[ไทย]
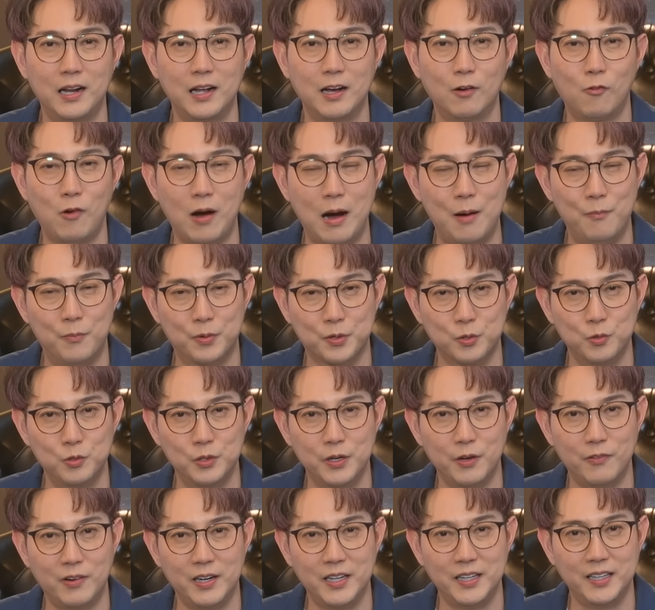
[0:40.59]
ความรู้ใน
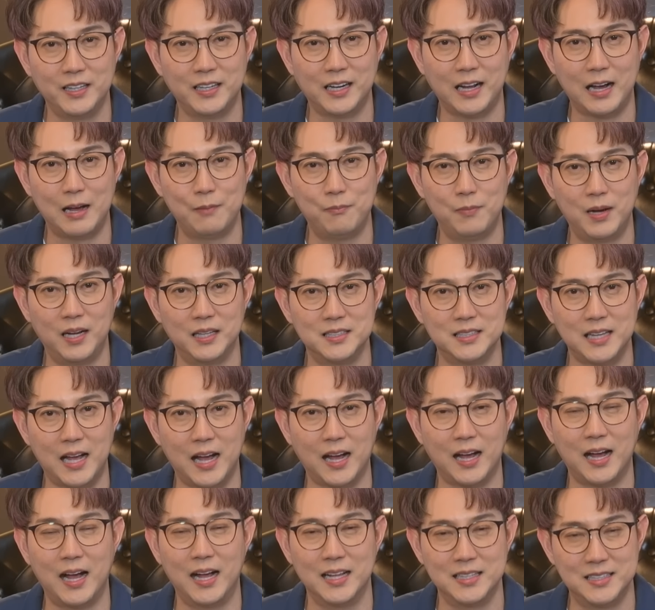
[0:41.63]
วันนี้นะครับมาจาก
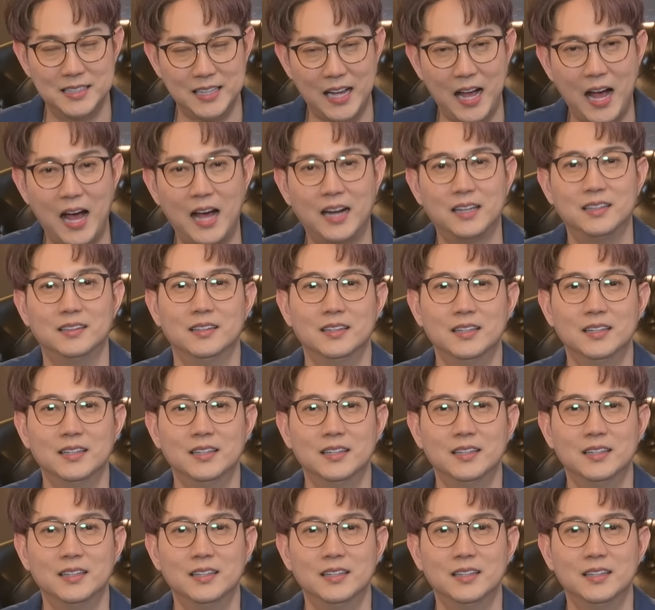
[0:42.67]
อาจารย์